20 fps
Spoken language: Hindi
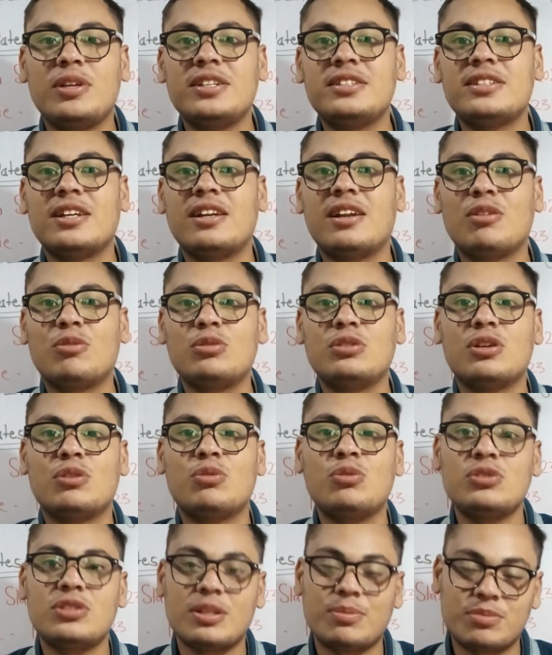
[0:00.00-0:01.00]
प्लीज़ चैनल को
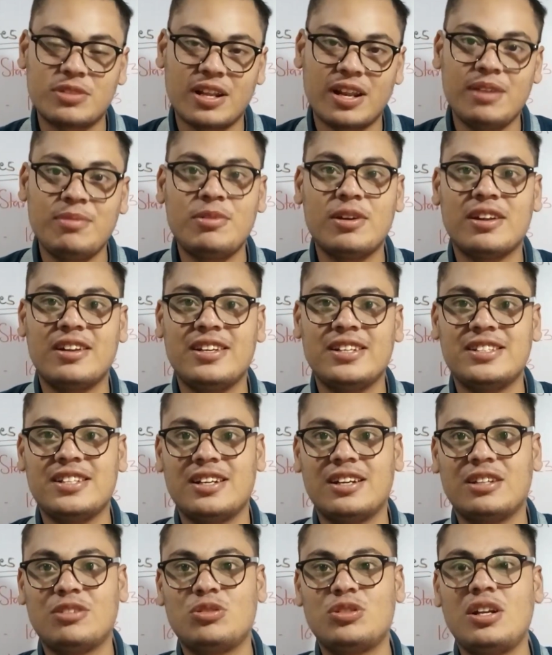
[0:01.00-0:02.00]
जरूर सब्सक्राइब कर
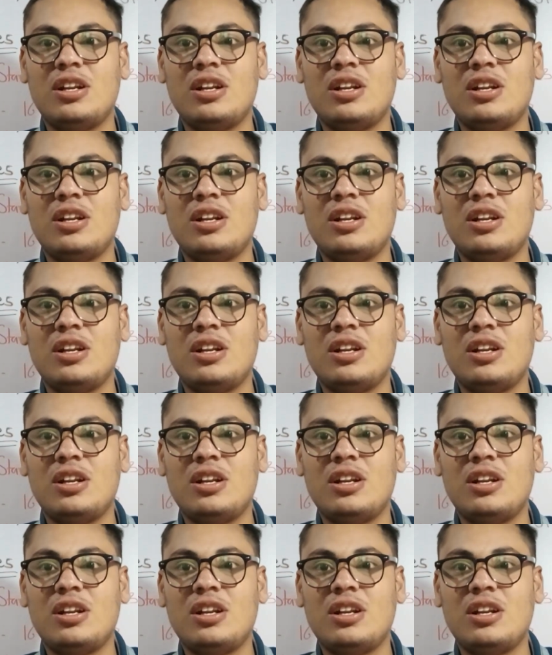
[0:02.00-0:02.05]
लीजिएगा तो